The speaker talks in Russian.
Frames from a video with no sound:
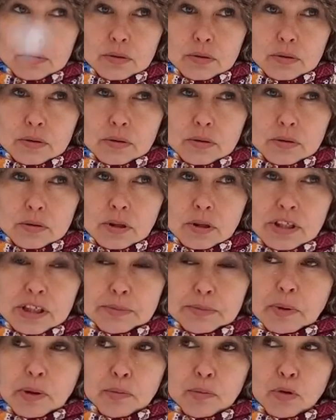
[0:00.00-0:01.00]
а, для
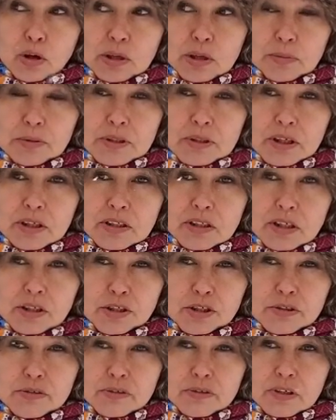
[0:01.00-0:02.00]
себя более
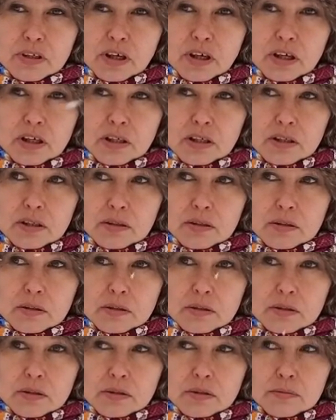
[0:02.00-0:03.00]
подходящего, как
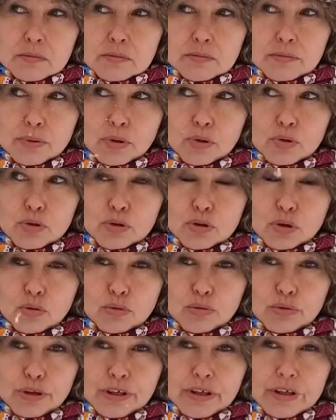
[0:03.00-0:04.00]
просто
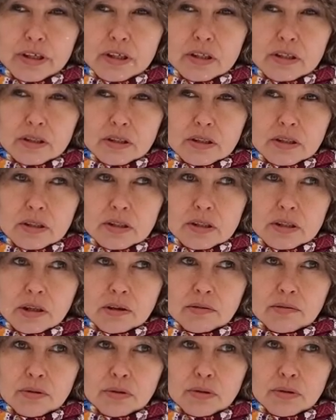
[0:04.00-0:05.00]
уехать из
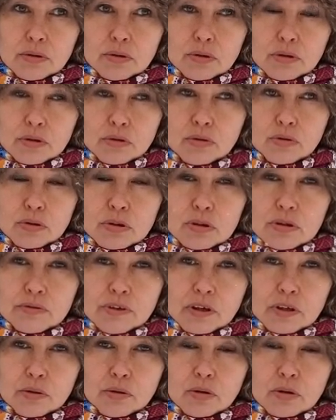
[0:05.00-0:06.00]
того города,
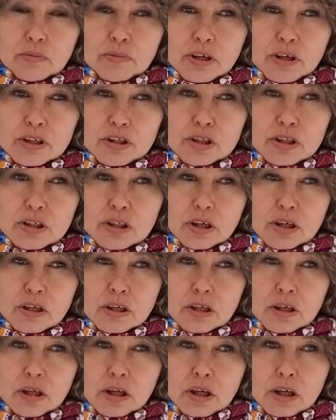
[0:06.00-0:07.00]
в котором я жила,
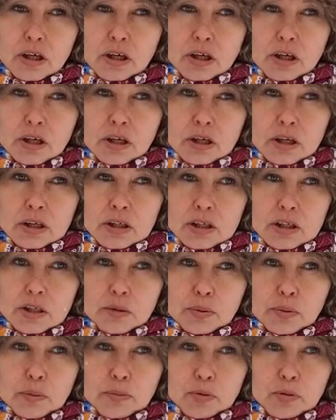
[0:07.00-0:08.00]

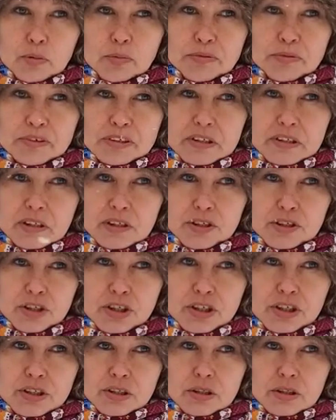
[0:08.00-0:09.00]
и попробовать
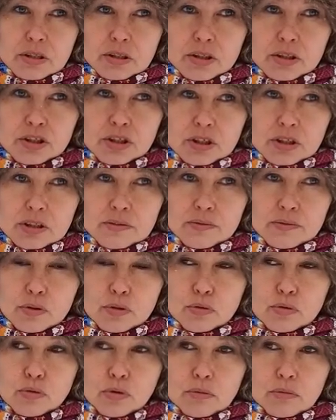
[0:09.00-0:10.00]
начать жизнь в
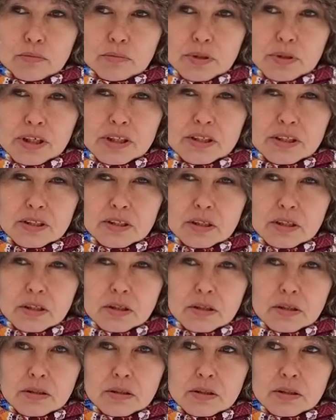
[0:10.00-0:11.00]
другом
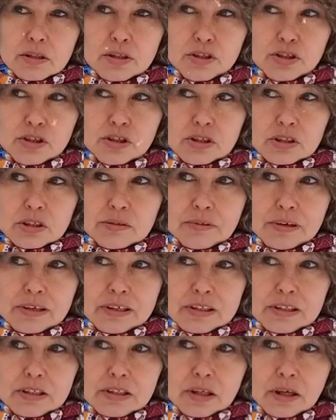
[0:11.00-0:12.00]
месте, с чистого
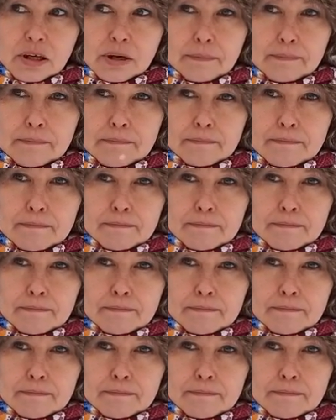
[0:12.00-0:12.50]
листа,